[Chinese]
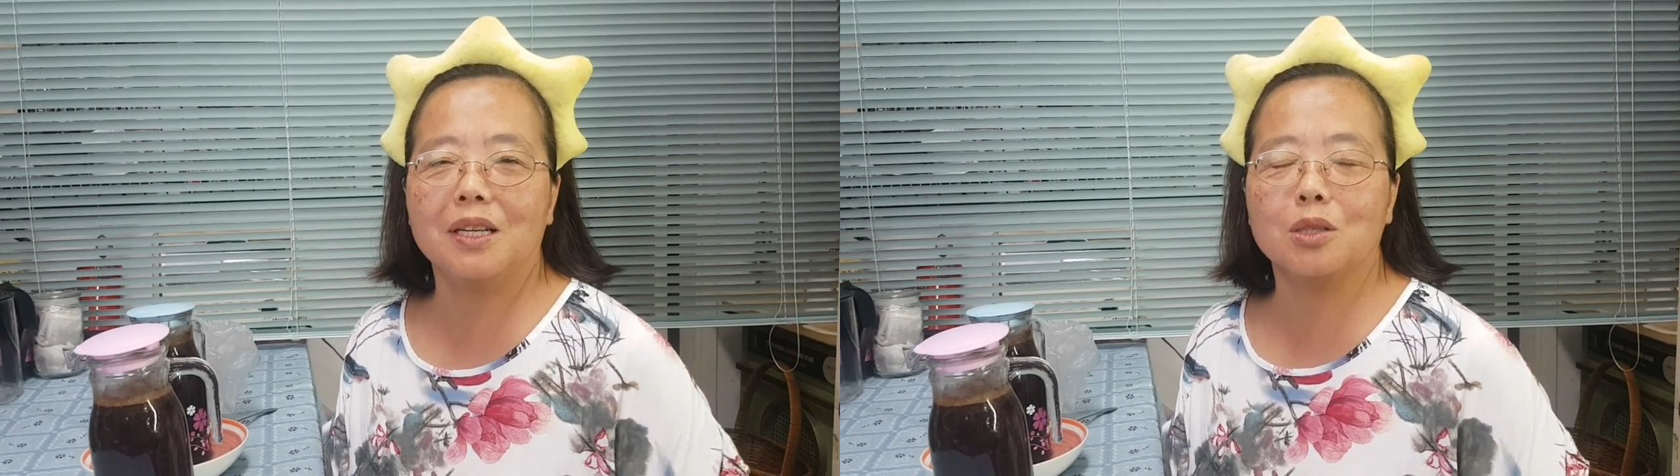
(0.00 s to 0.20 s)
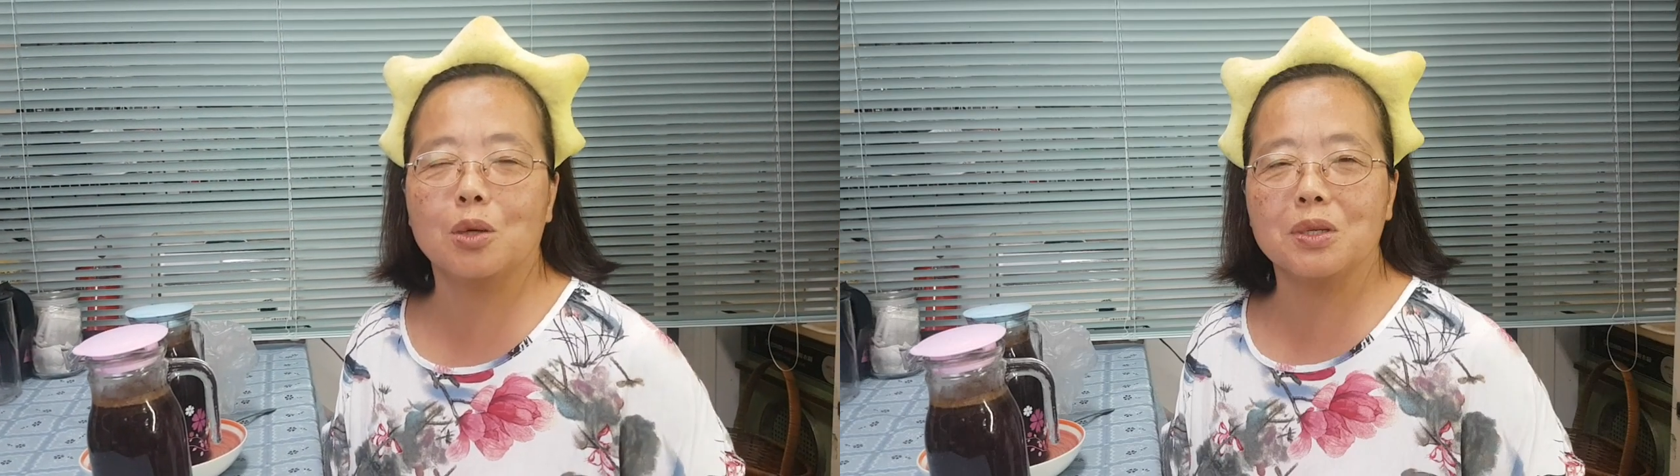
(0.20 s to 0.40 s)

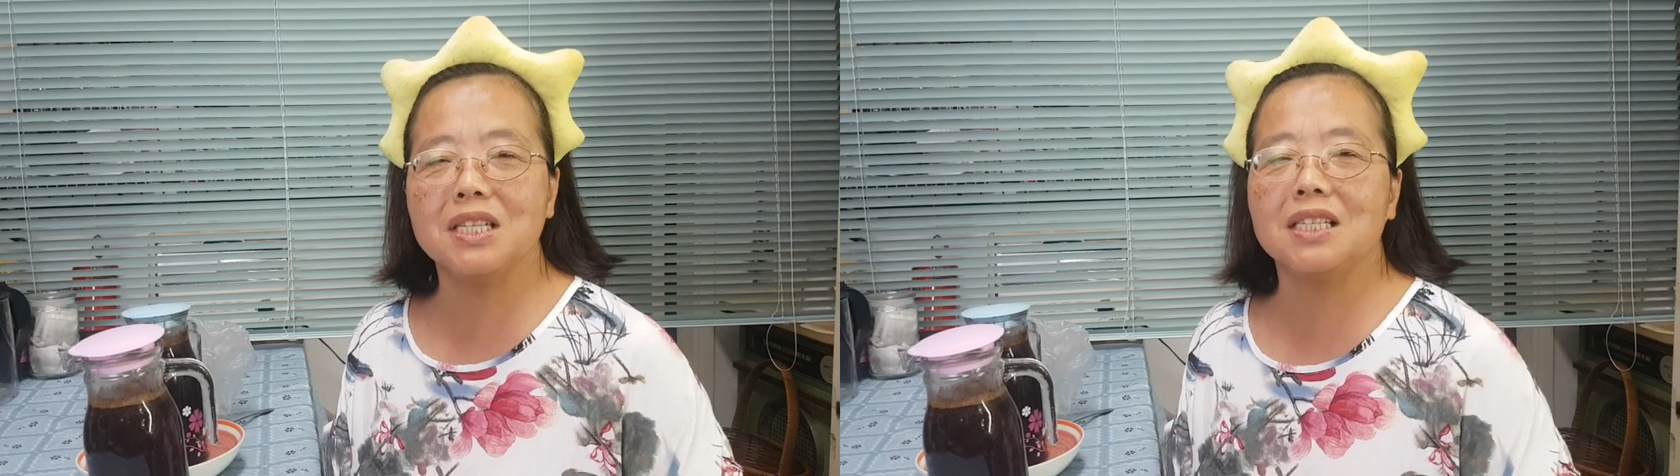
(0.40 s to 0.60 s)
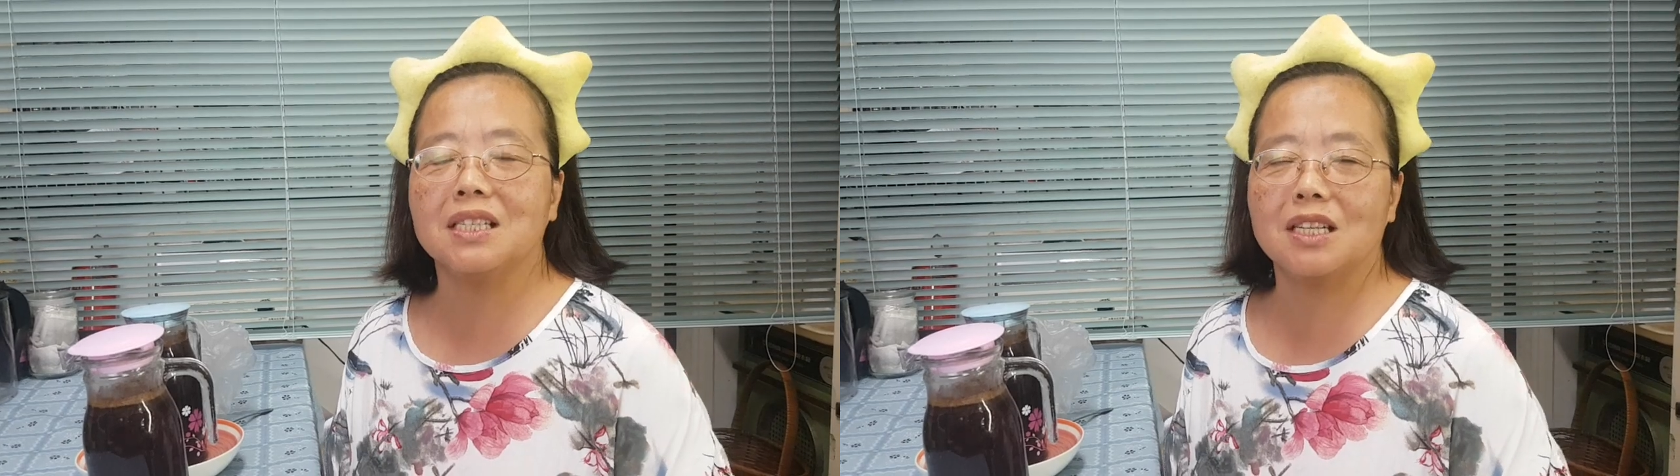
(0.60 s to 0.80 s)
一种
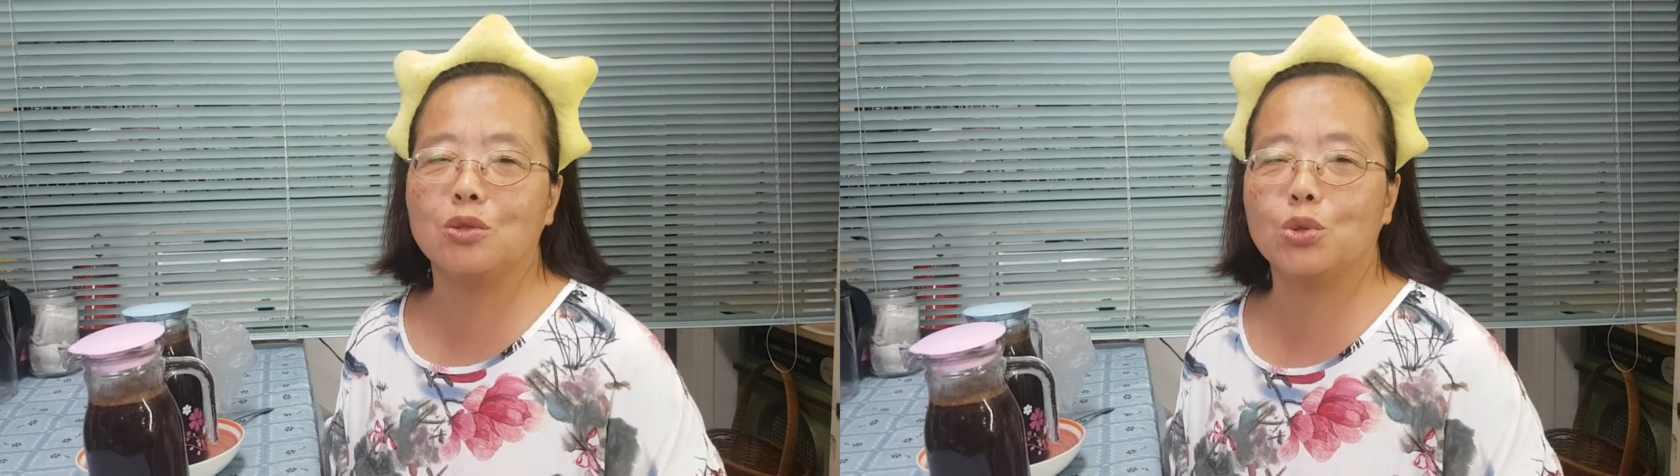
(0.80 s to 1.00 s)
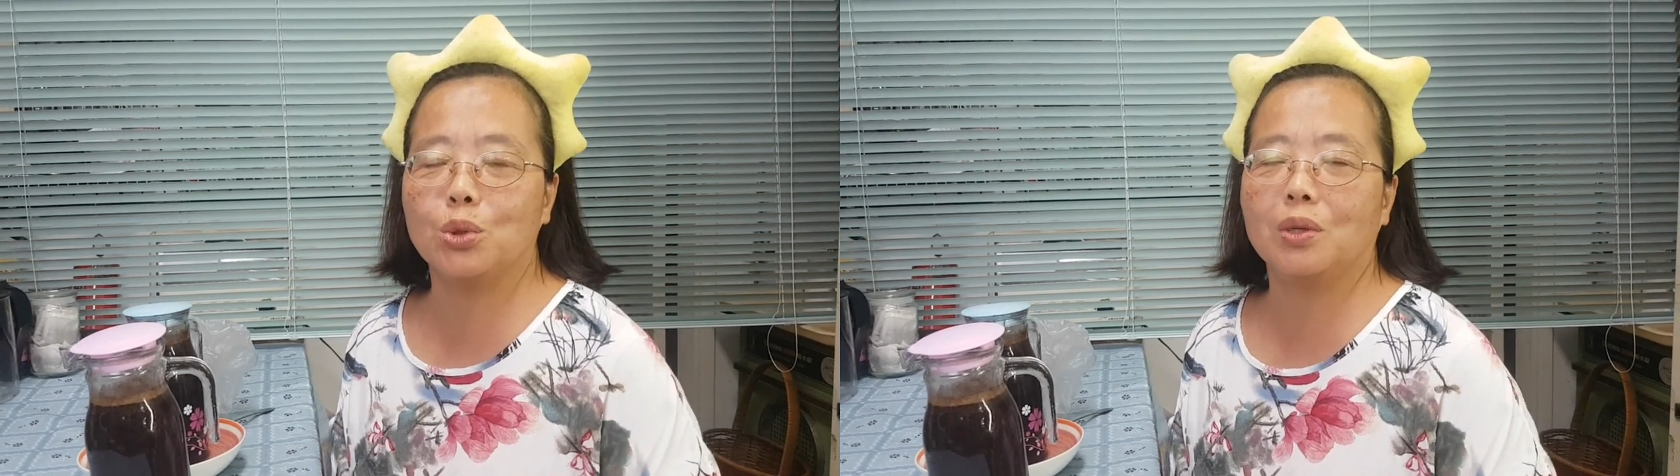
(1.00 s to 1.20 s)
益
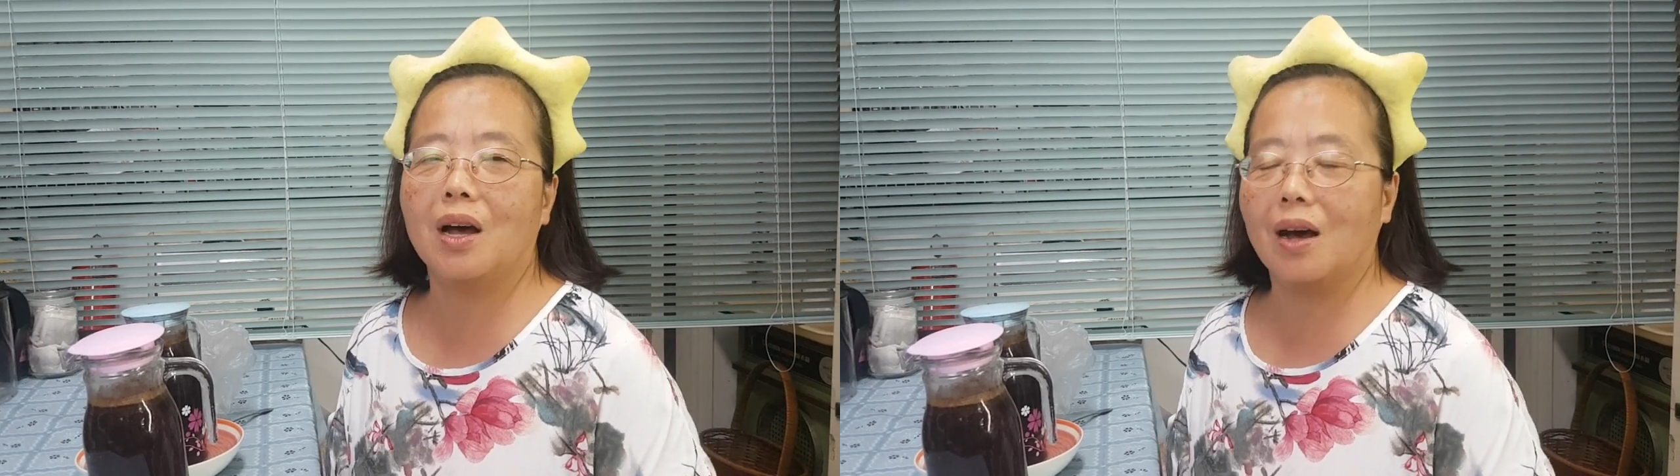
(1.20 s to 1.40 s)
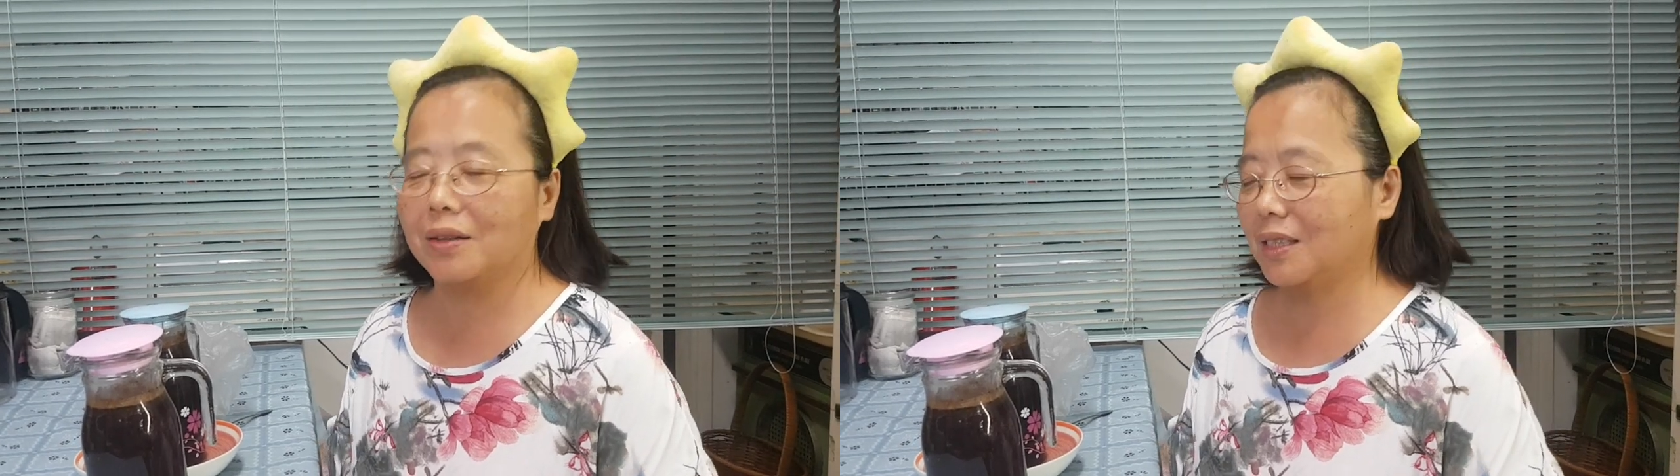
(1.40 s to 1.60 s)
生菌
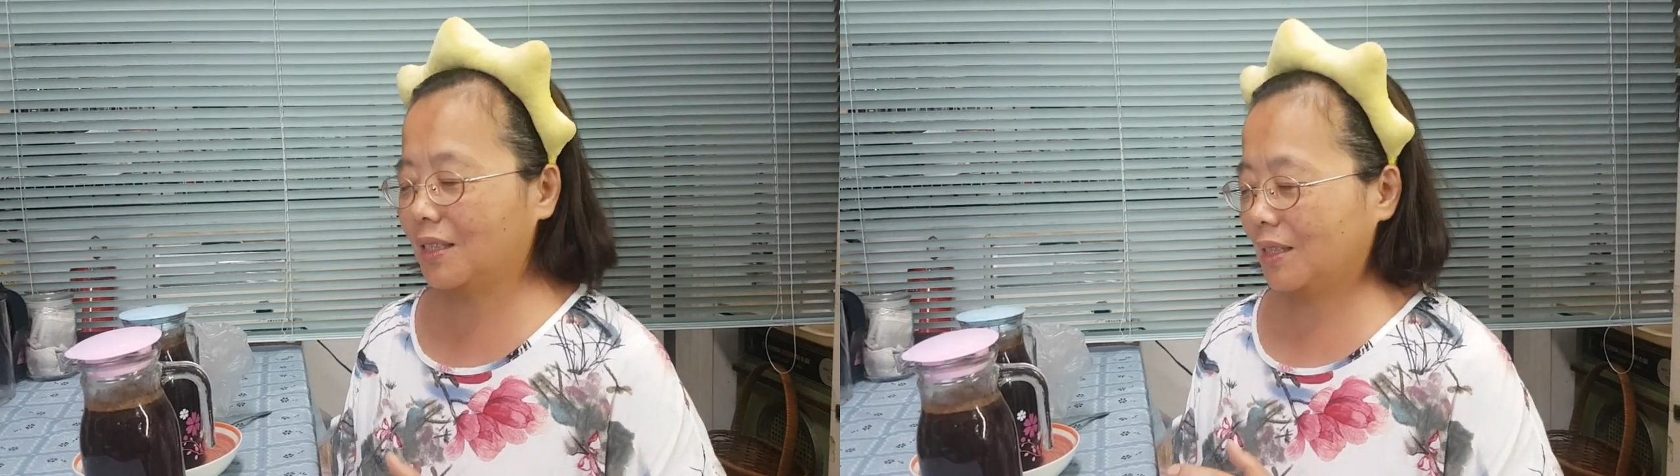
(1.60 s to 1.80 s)
哈。